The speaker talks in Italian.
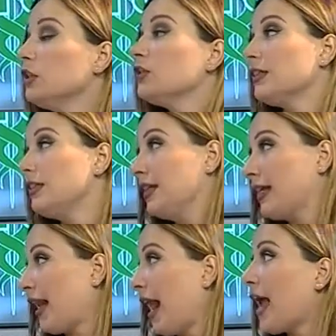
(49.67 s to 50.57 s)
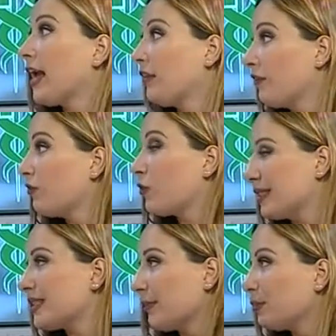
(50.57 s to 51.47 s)
io dedicherei
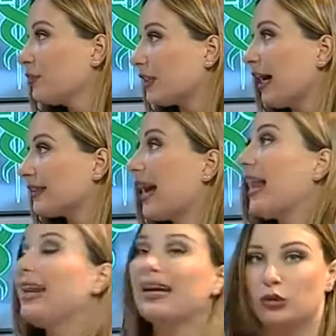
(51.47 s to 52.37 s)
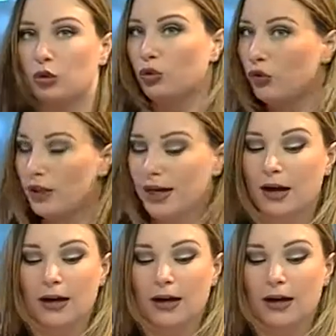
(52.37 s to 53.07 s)
questa puntata alla donna